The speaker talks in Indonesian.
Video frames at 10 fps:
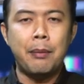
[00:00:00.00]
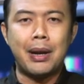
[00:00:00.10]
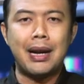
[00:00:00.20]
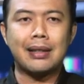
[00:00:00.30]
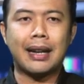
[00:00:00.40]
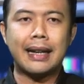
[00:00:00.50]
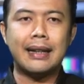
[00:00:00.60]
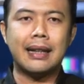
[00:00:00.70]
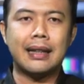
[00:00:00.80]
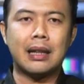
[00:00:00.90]

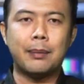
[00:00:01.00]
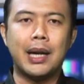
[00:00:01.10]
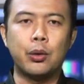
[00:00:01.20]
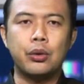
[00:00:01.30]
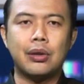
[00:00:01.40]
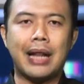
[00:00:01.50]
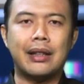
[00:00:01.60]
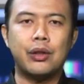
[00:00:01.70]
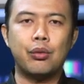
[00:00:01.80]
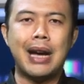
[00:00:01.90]
Berdasarkan data terbaru, saat
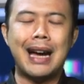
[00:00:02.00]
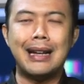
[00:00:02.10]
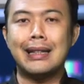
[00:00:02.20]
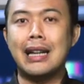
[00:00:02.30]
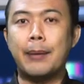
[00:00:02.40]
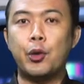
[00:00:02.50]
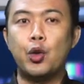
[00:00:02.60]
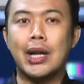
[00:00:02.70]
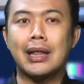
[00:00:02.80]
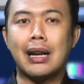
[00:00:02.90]
ini sudah ada 32
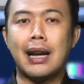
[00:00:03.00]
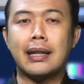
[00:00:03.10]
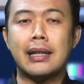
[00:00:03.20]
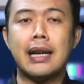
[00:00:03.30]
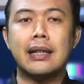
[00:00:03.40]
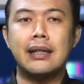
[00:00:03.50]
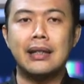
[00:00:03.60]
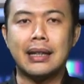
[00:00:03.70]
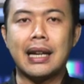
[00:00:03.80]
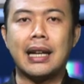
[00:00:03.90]
ternak yang
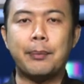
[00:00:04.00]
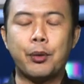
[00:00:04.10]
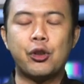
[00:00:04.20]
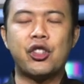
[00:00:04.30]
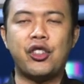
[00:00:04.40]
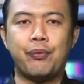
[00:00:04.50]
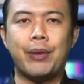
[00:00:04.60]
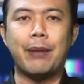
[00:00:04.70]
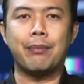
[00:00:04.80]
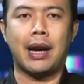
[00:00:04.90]
dinyatakan positif
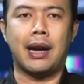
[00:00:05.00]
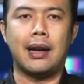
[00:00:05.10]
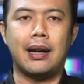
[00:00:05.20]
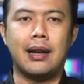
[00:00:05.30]
PMK.